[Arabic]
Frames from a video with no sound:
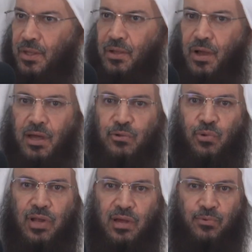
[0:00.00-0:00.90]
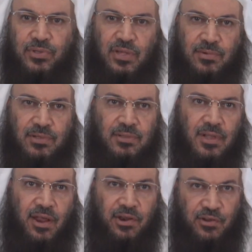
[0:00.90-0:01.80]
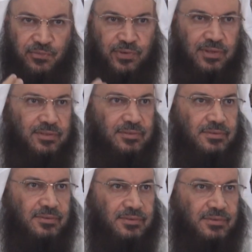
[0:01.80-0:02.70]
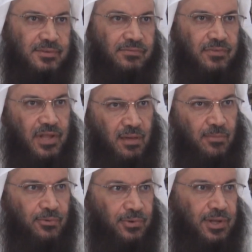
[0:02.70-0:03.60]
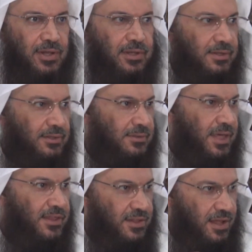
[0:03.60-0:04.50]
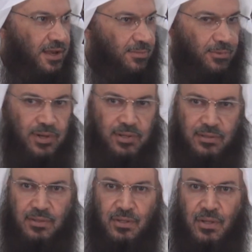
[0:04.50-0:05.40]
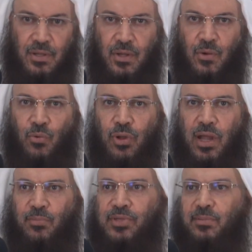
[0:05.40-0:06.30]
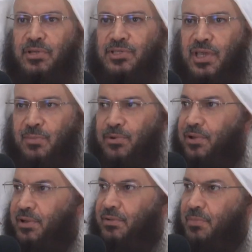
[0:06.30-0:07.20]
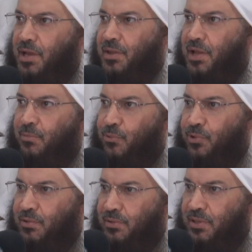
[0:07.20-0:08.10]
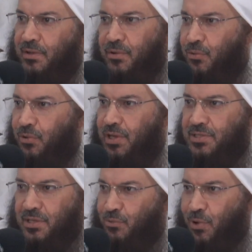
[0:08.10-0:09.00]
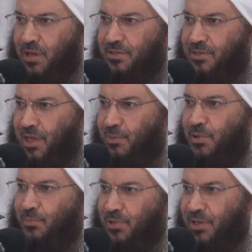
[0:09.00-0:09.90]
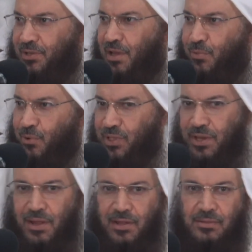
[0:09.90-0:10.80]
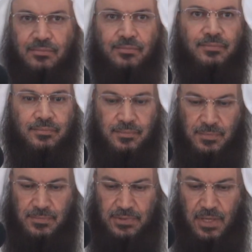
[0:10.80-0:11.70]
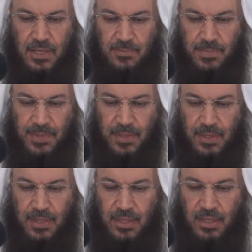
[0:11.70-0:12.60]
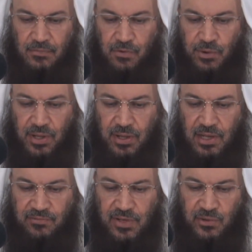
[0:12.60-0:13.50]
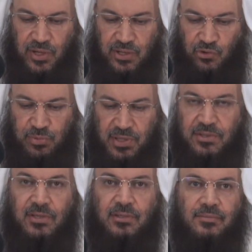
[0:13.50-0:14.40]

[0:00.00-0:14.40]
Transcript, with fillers: قالوا ولا بد من الرفق في الأمر والنهي أثناء الأمر والنهي ولا بد من الصبر بعد الأمر والنهي لأن كل ليس كل واحد يتقبل منك أن تأمره وتنهاه صح فهنا قال فليغير بيده